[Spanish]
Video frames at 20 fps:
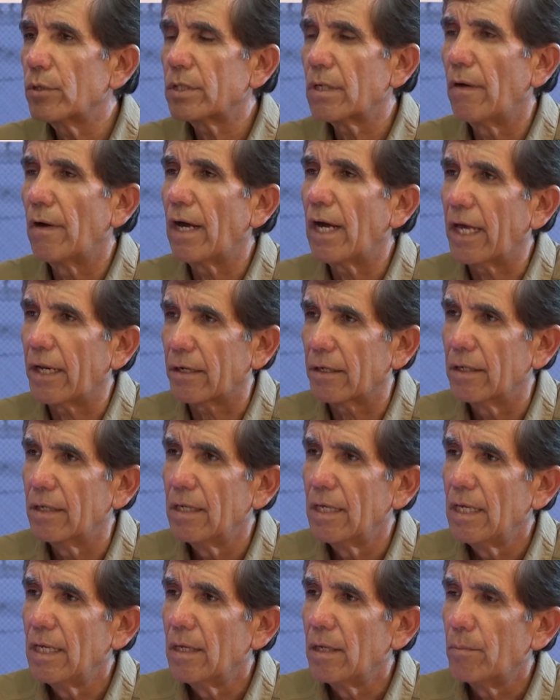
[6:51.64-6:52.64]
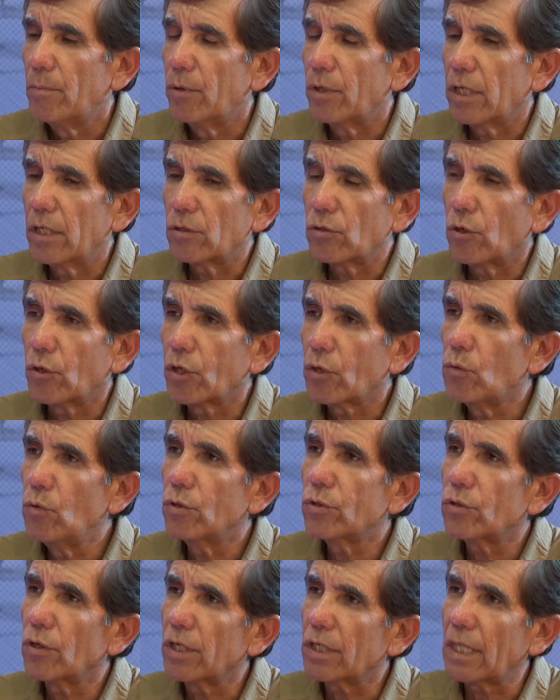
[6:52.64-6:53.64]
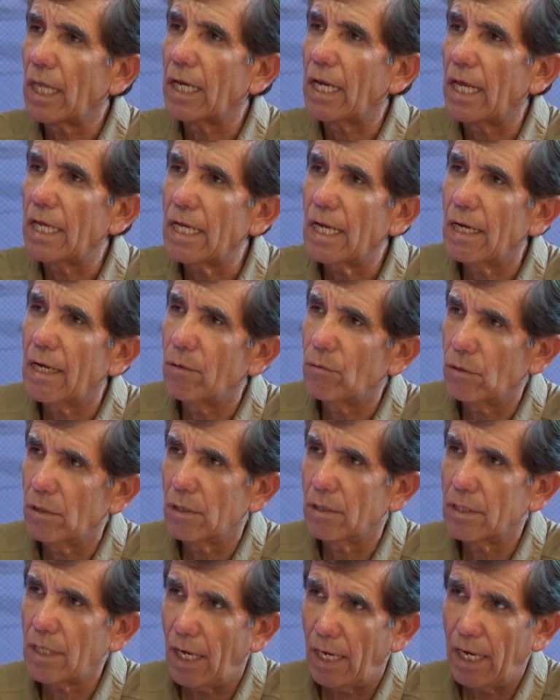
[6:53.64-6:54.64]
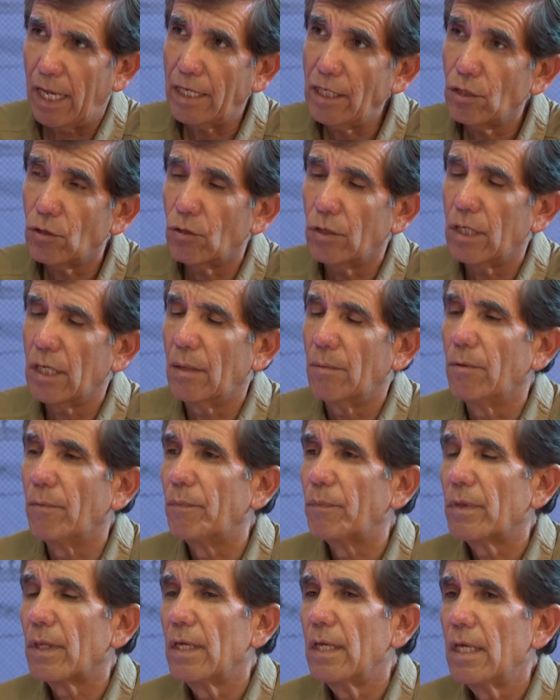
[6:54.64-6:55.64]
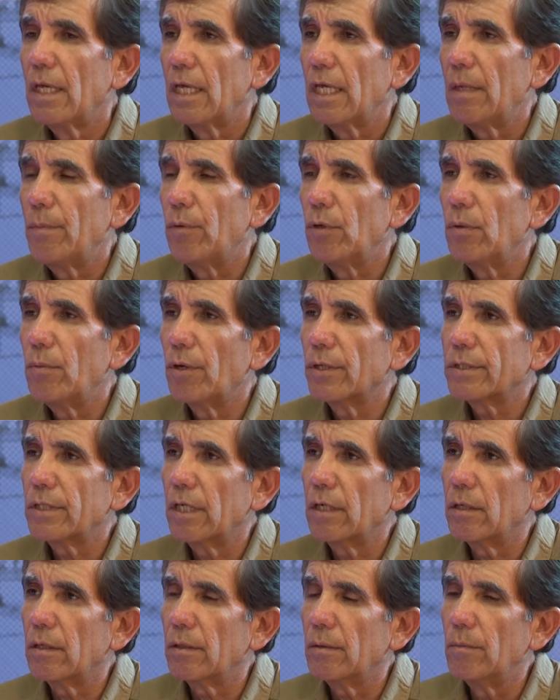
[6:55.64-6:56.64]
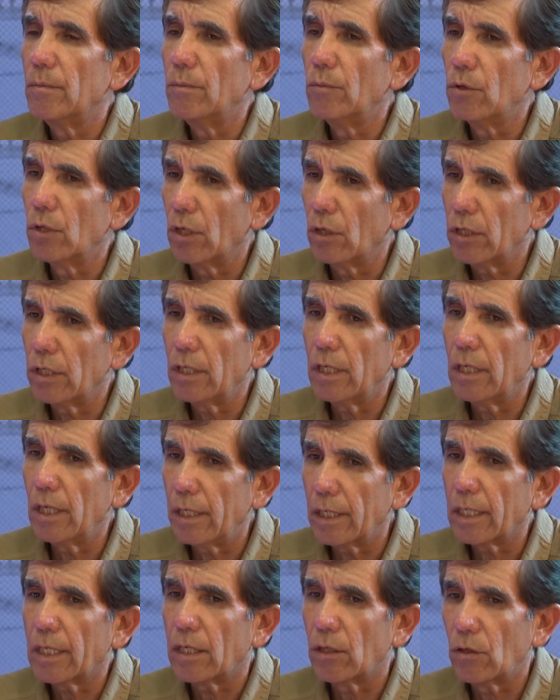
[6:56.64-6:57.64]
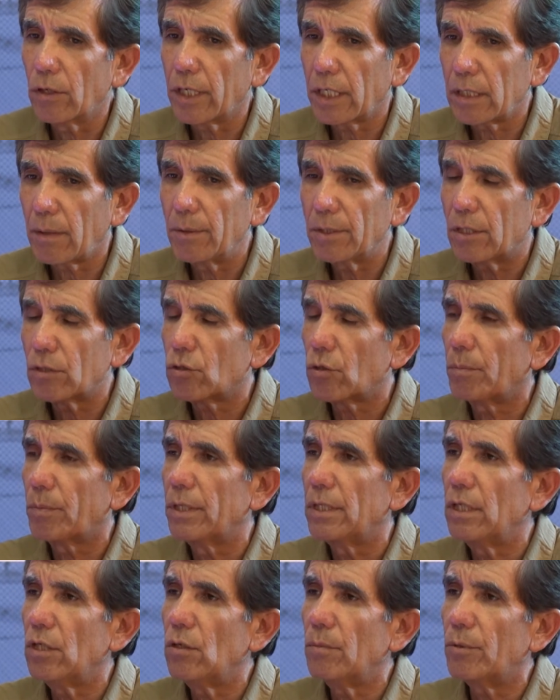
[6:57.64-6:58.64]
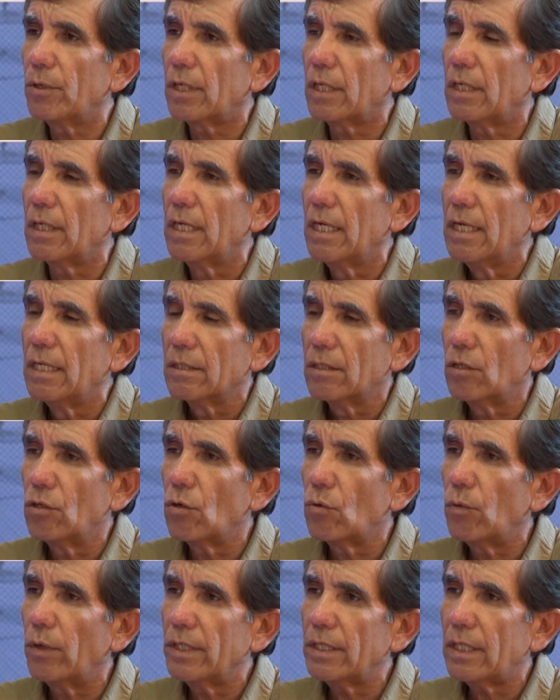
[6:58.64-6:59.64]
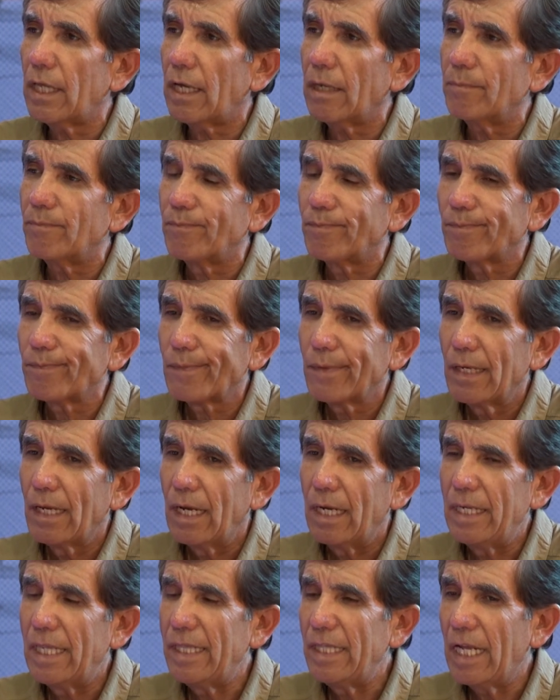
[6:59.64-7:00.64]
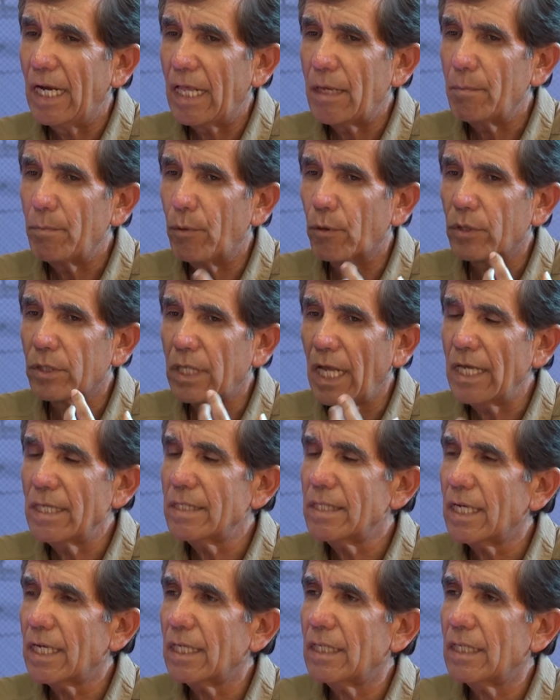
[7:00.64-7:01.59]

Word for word: trabajar, porque esos recursos están ahí en la universidad, al ladito, digamos. Y pudimos hacer Y quedó gratamente sorprendido porque se dio cuenta de la importancia que